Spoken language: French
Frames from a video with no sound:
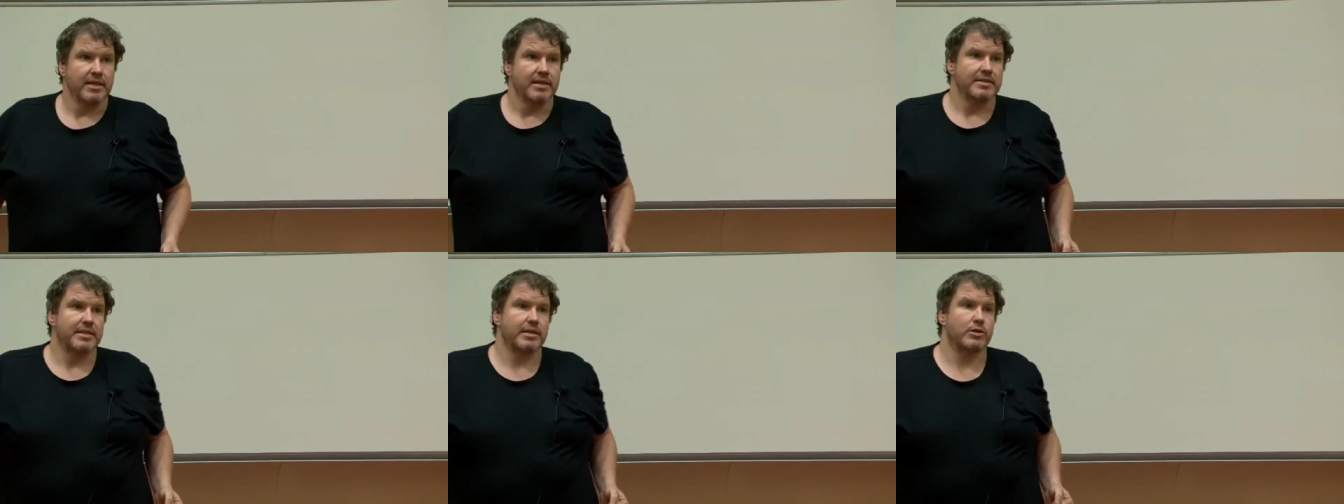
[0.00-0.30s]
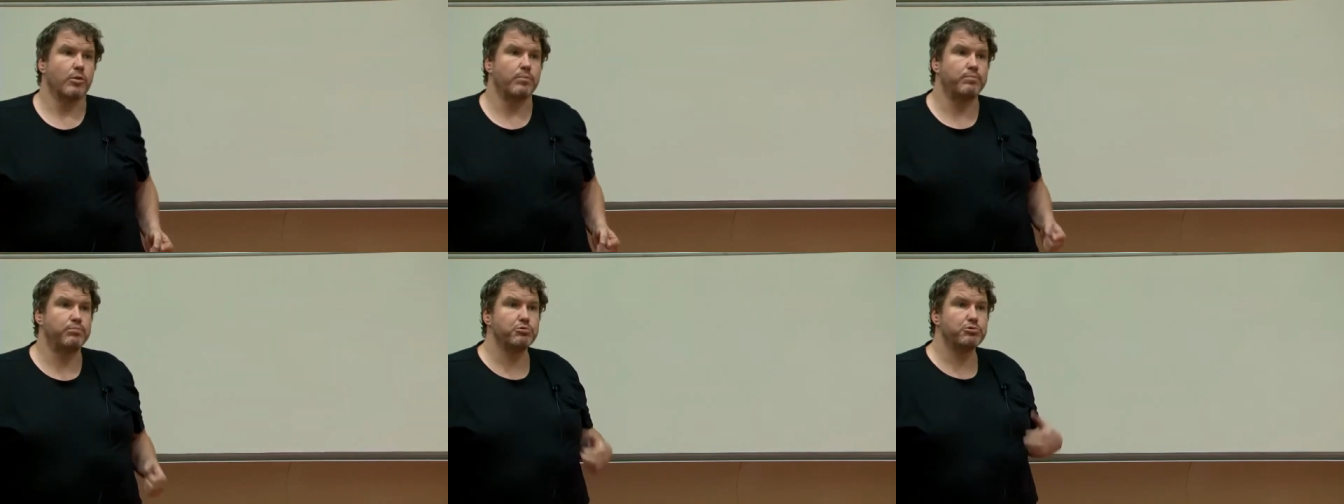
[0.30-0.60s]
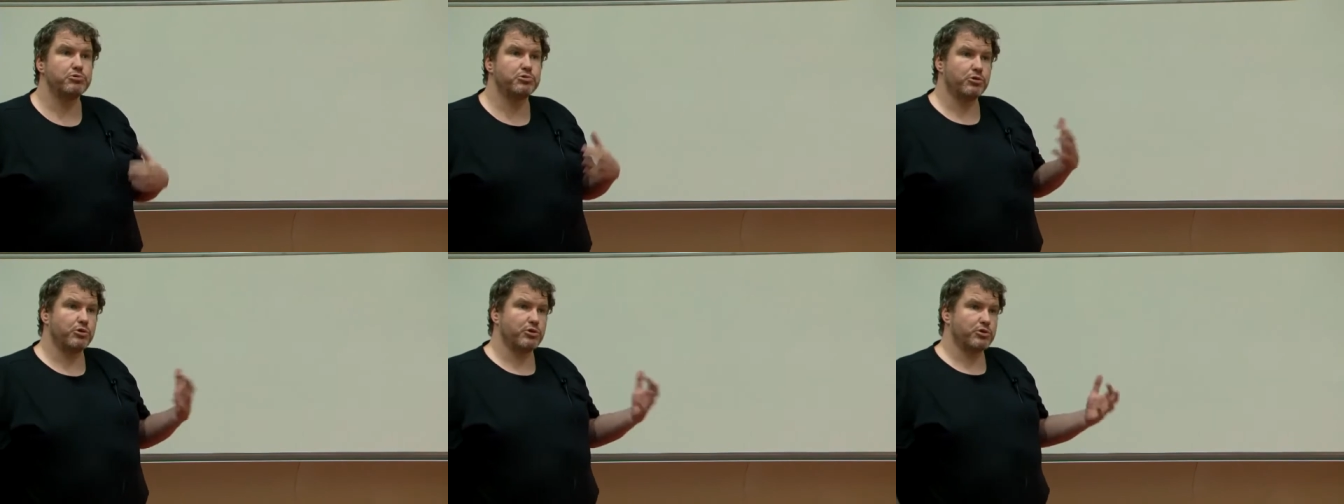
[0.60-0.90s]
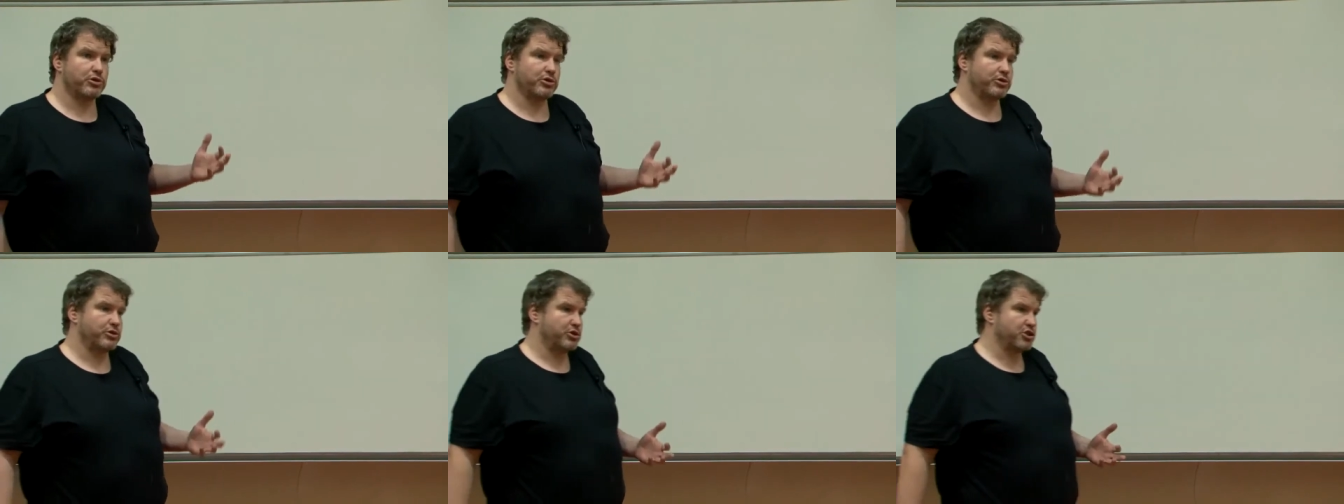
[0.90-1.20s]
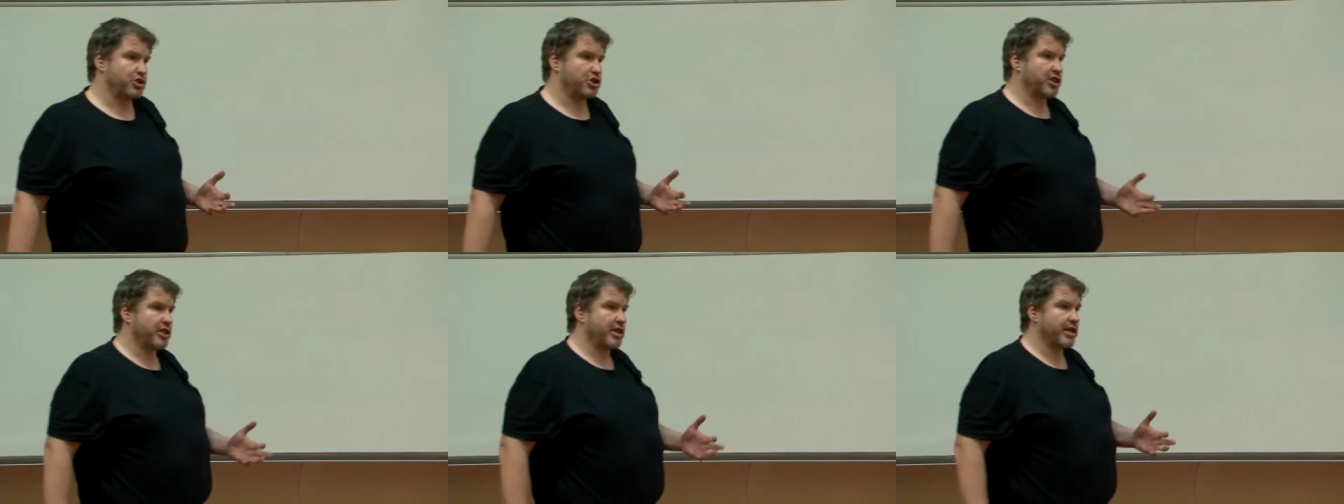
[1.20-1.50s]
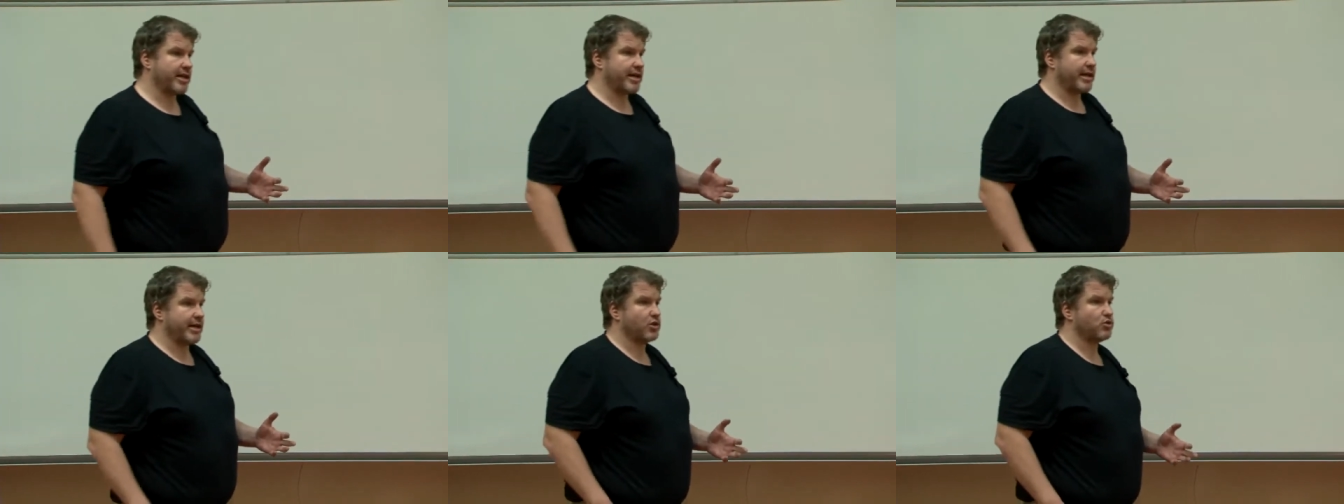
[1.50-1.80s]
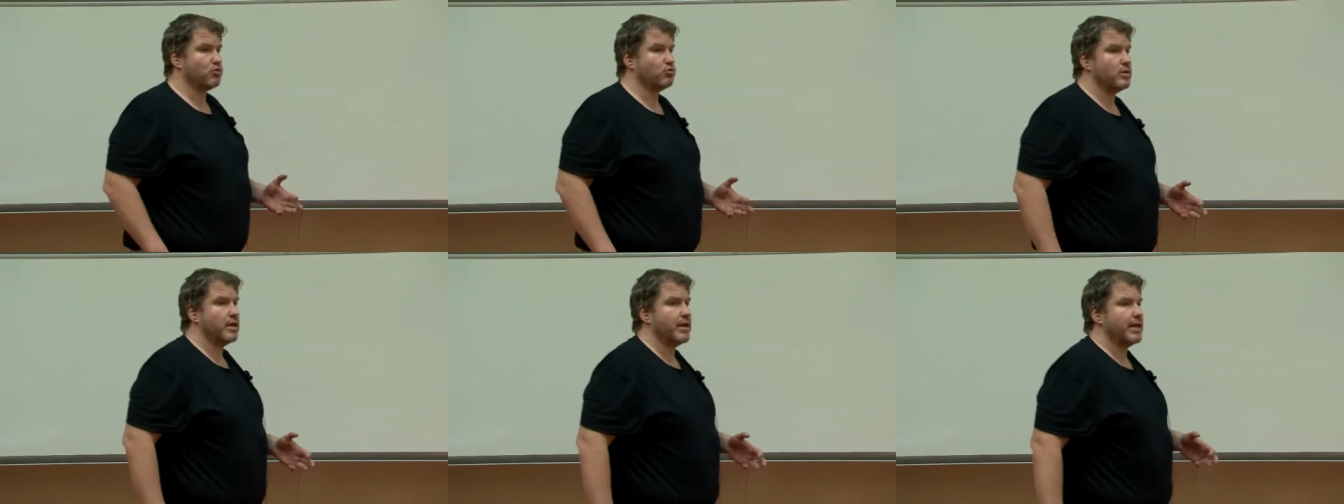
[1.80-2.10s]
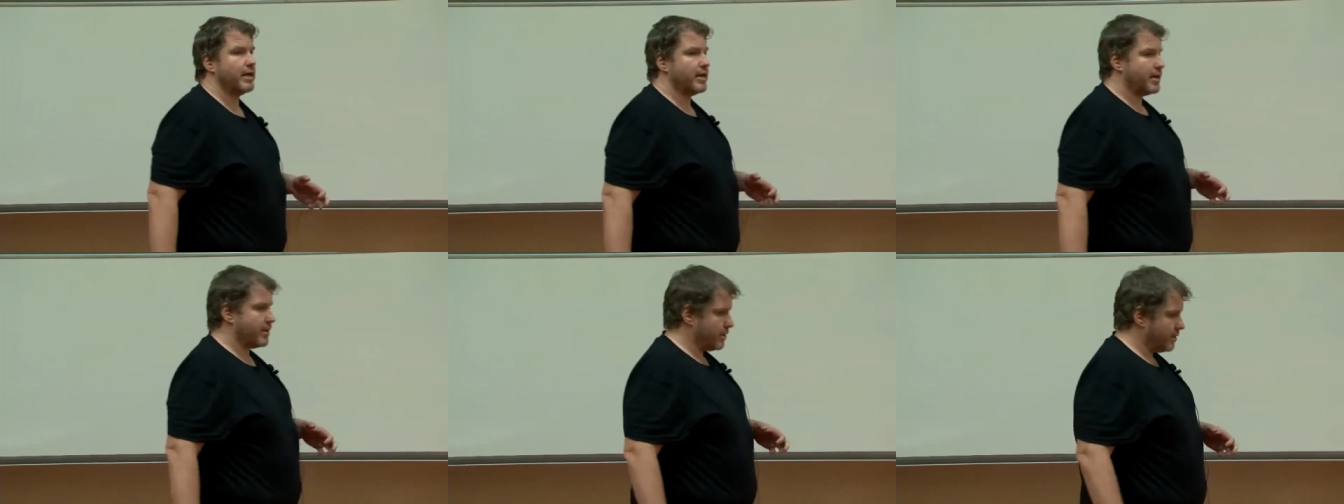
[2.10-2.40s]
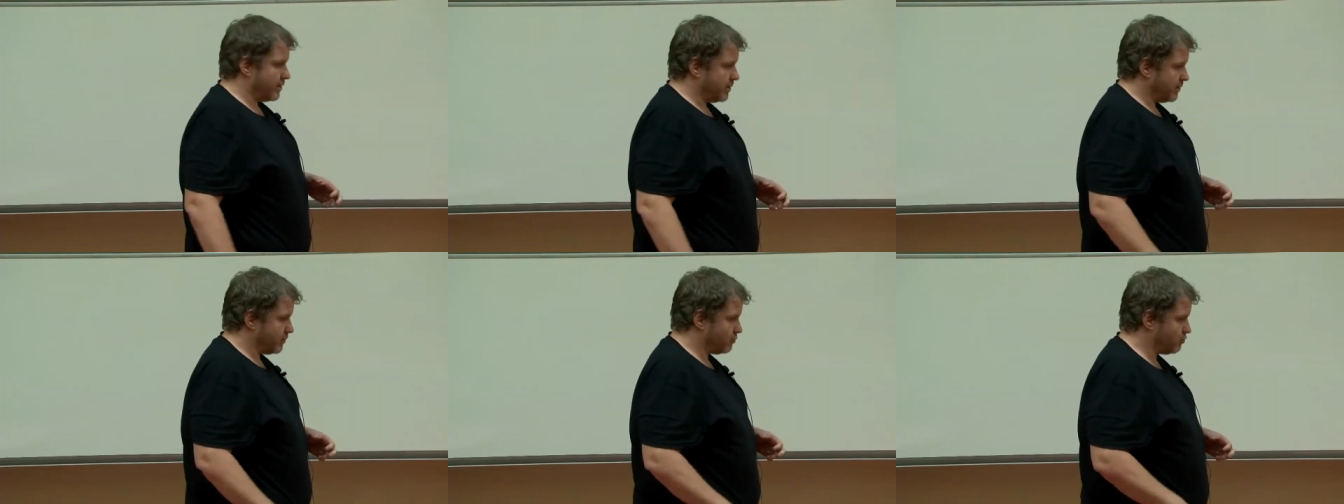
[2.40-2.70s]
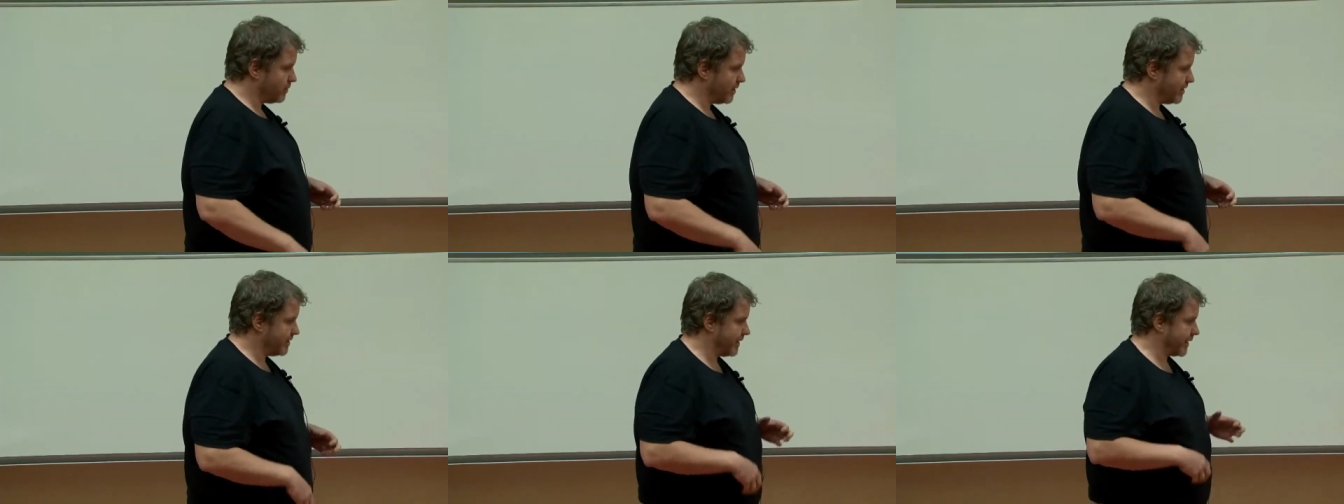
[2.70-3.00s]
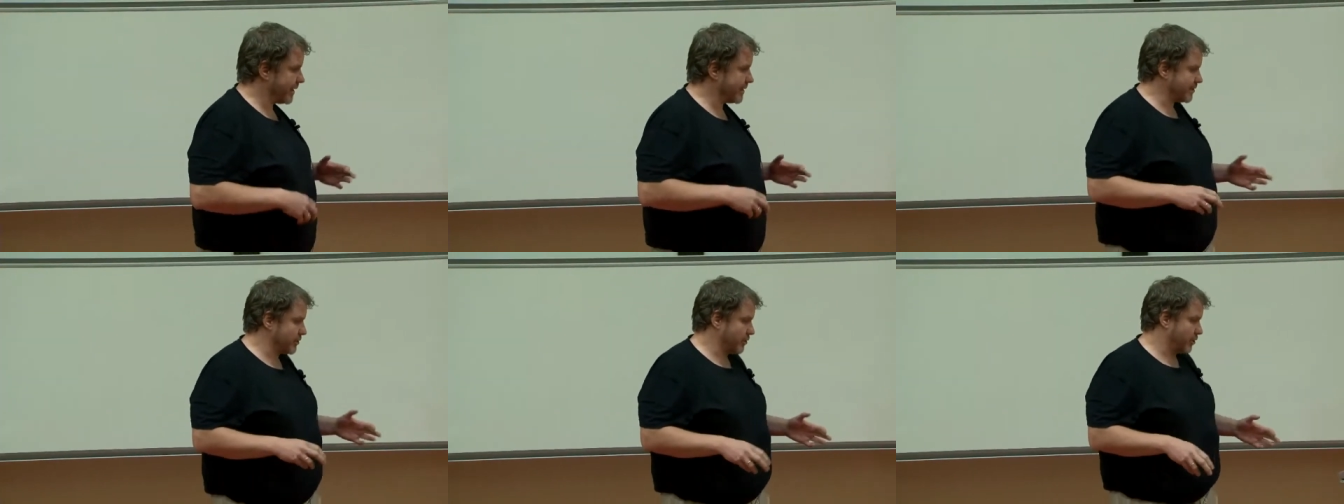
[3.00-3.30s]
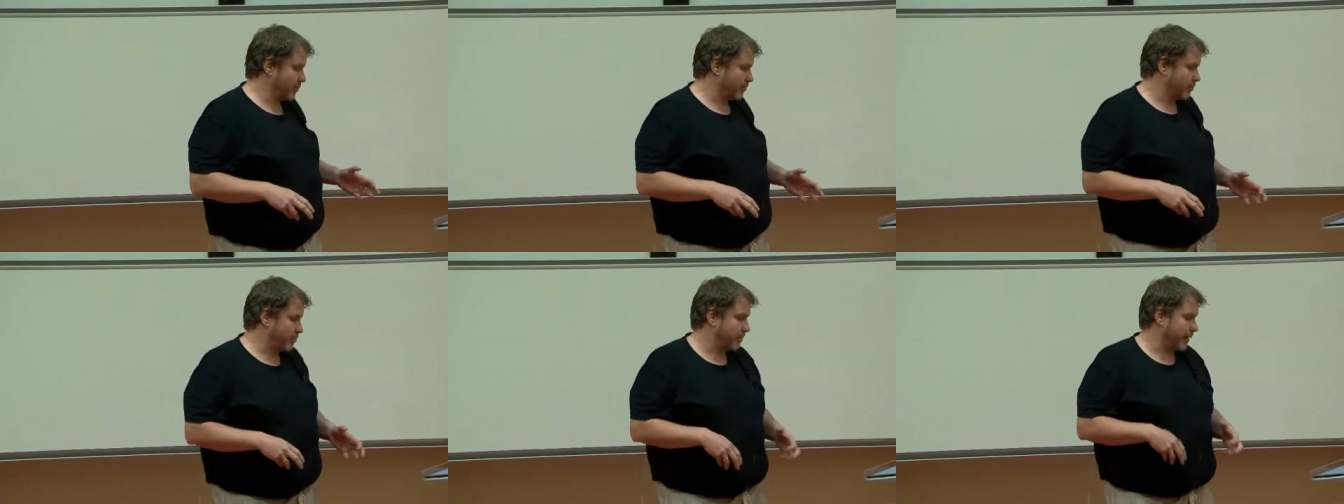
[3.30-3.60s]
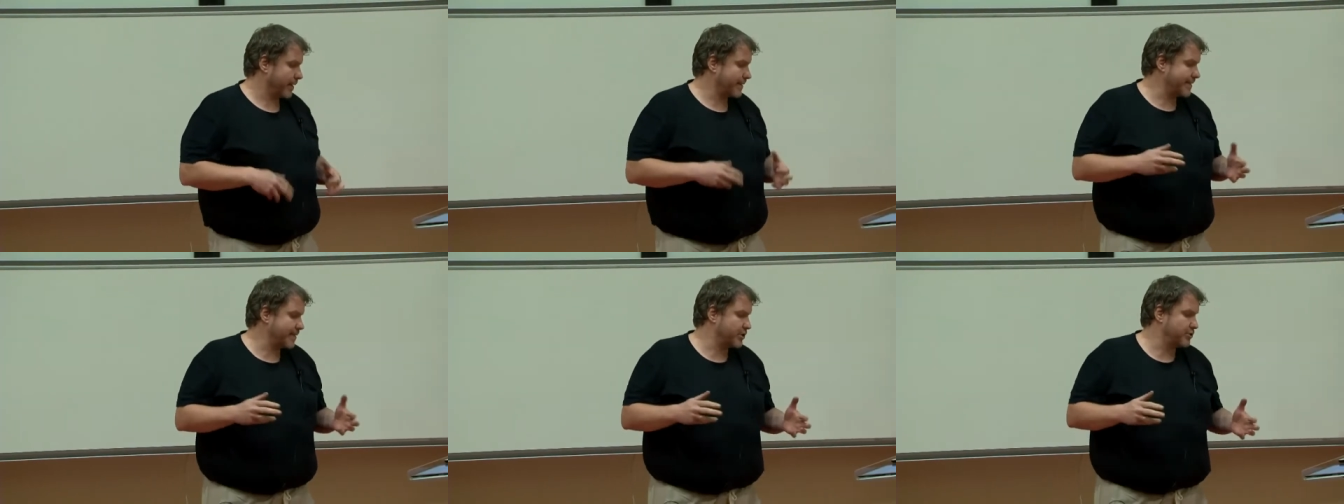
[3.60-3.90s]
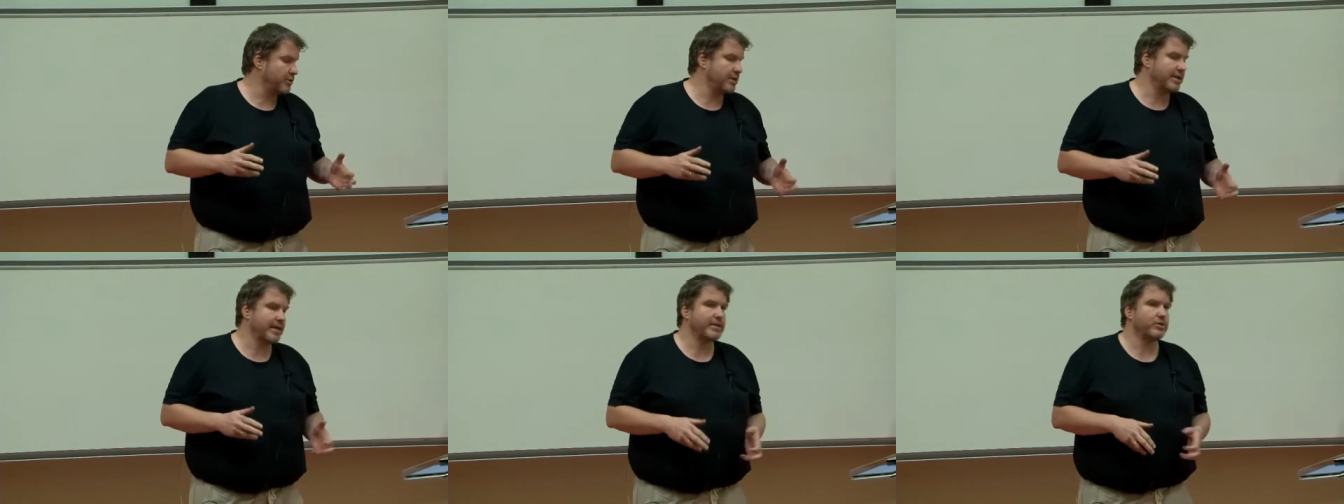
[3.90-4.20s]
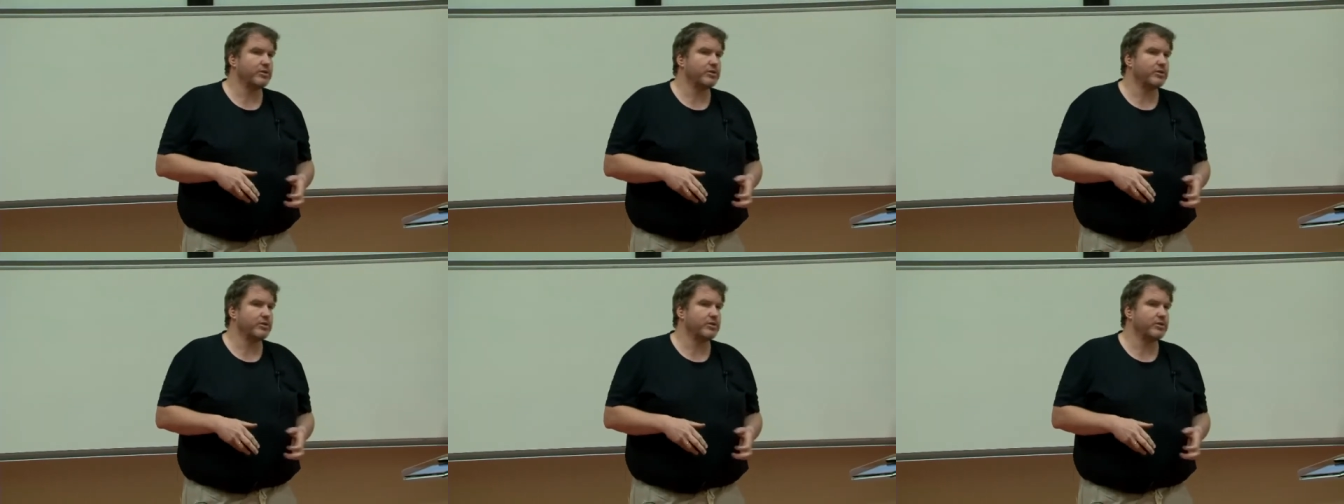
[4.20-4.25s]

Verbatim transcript: c'est que plutôt que de générer tous les tous des exemples particuliers